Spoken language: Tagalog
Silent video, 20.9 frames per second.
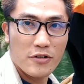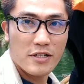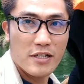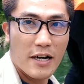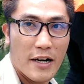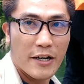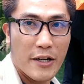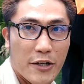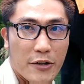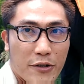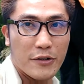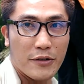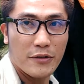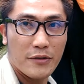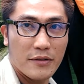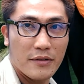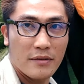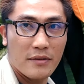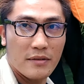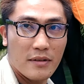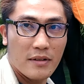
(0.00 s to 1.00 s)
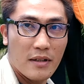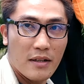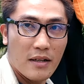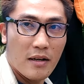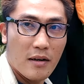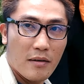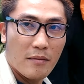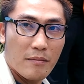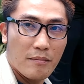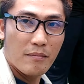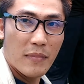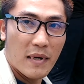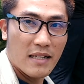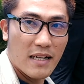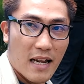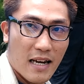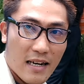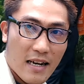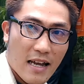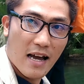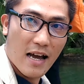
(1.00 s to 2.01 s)
Rosario
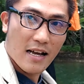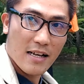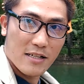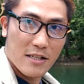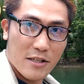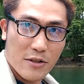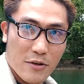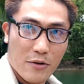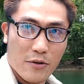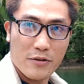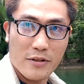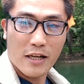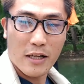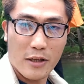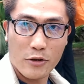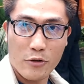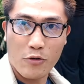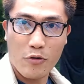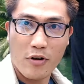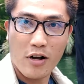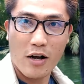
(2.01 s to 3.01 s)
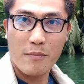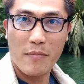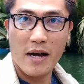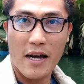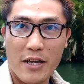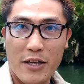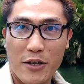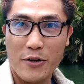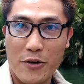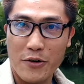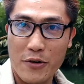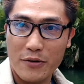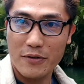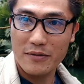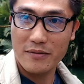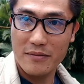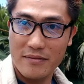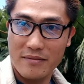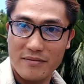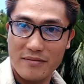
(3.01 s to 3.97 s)
banal na aso santong kabayo